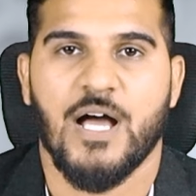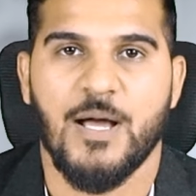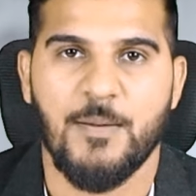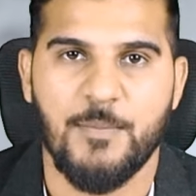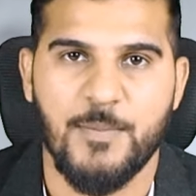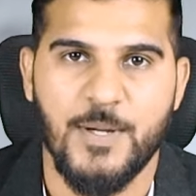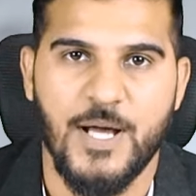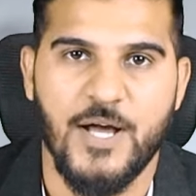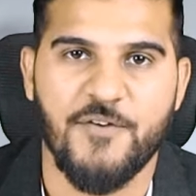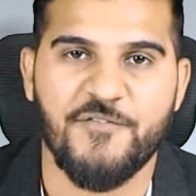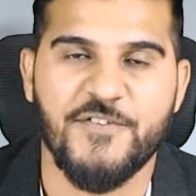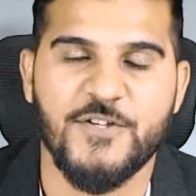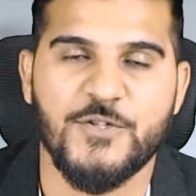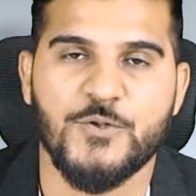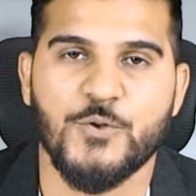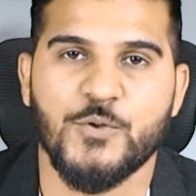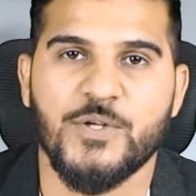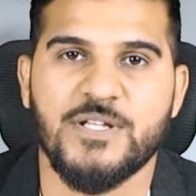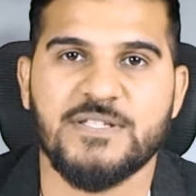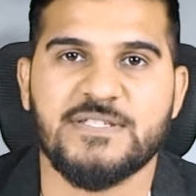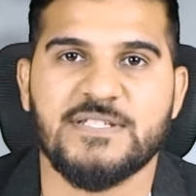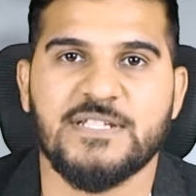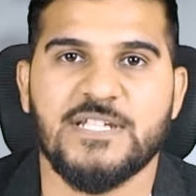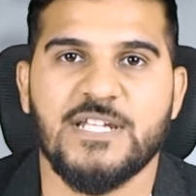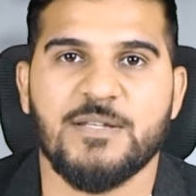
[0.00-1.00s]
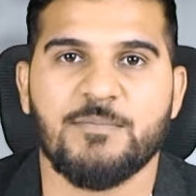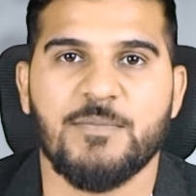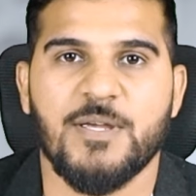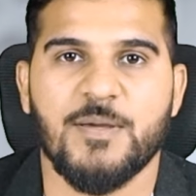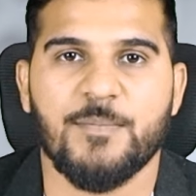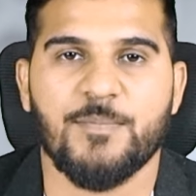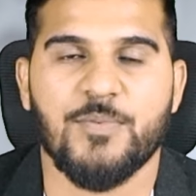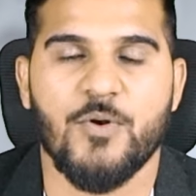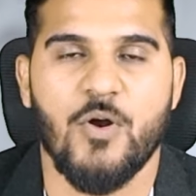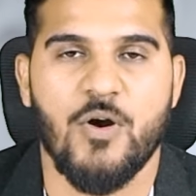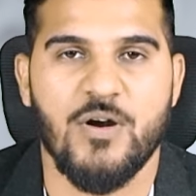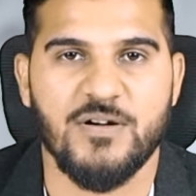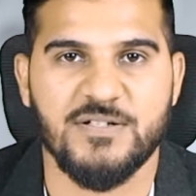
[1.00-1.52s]
अब आप विक्टोरिया सिटी
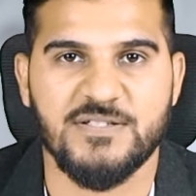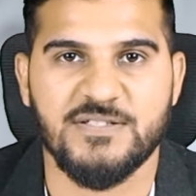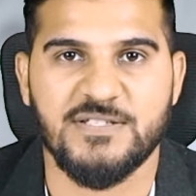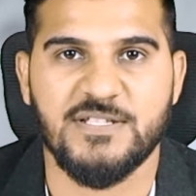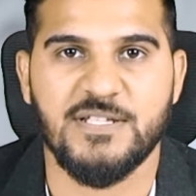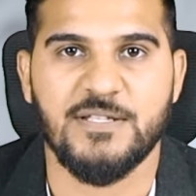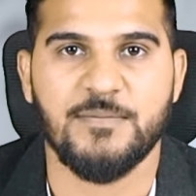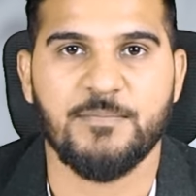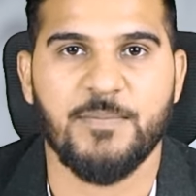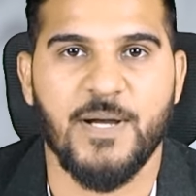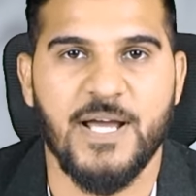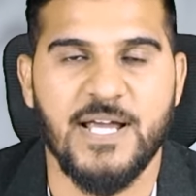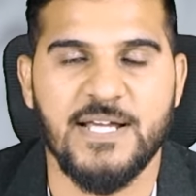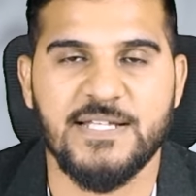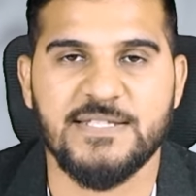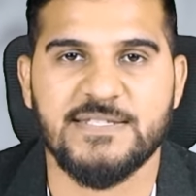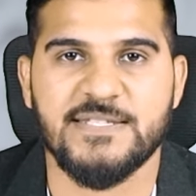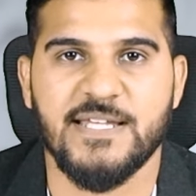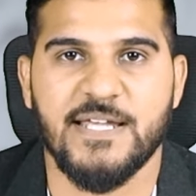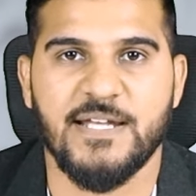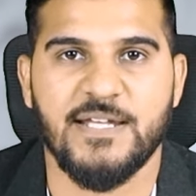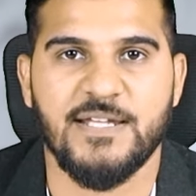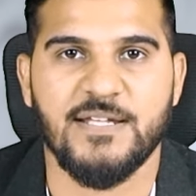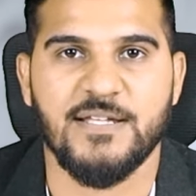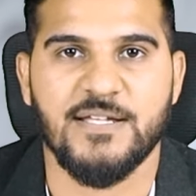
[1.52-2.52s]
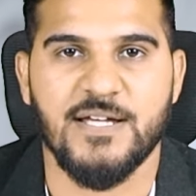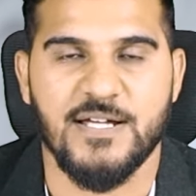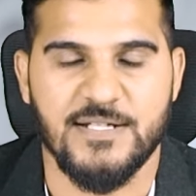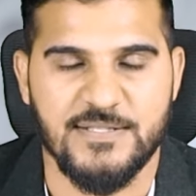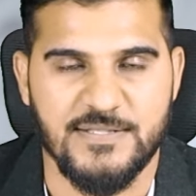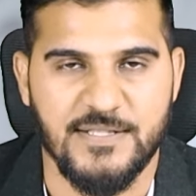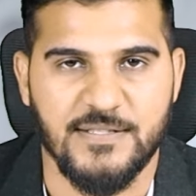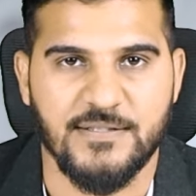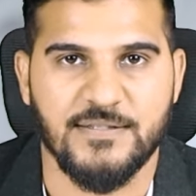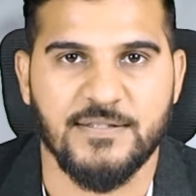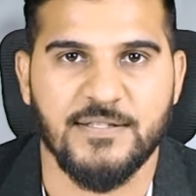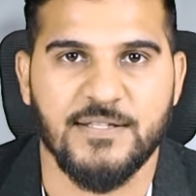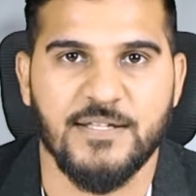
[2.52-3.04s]
में प्लॉट्स की बाइंग सेलिंग कर
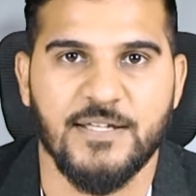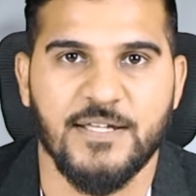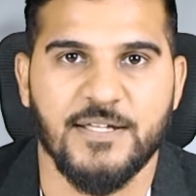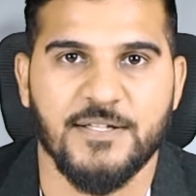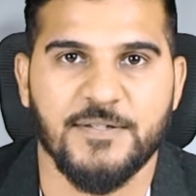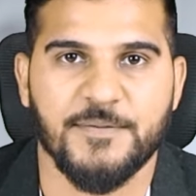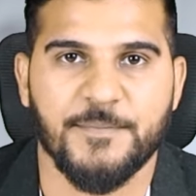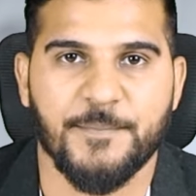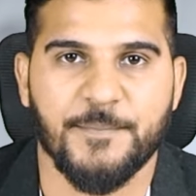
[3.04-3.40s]
सकते हैं